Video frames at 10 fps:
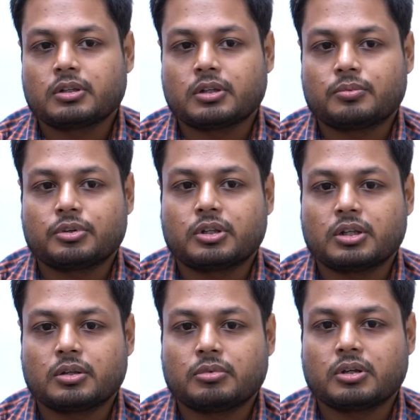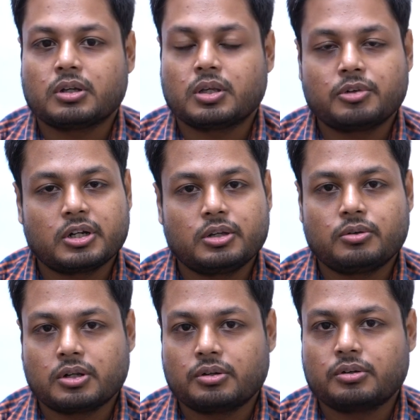তারপরে এমআরআই
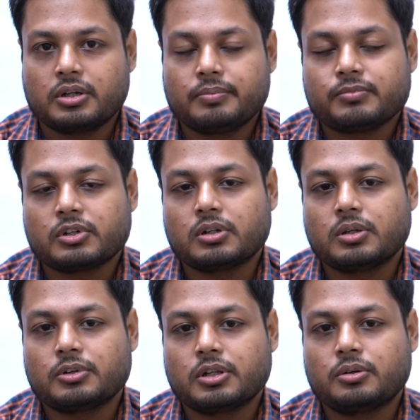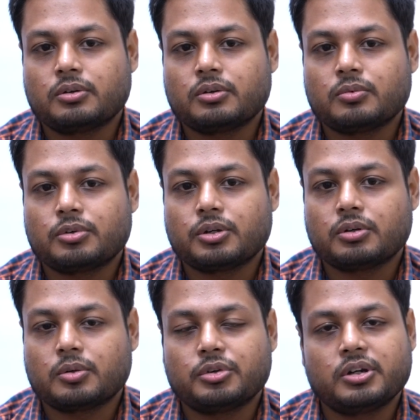করানো হয় আর এমআরআই করানোর পরে
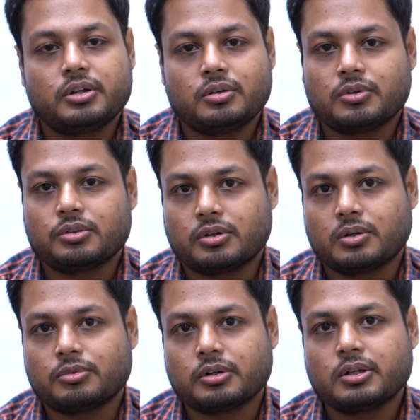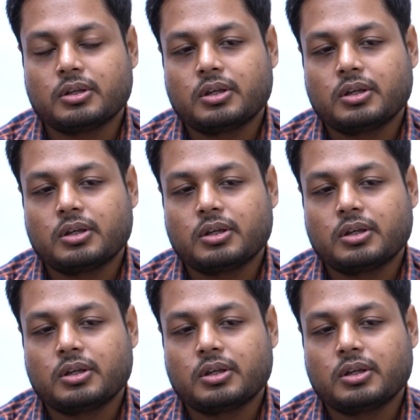ওনার ব্রেন টিউমার ধরা পড়ে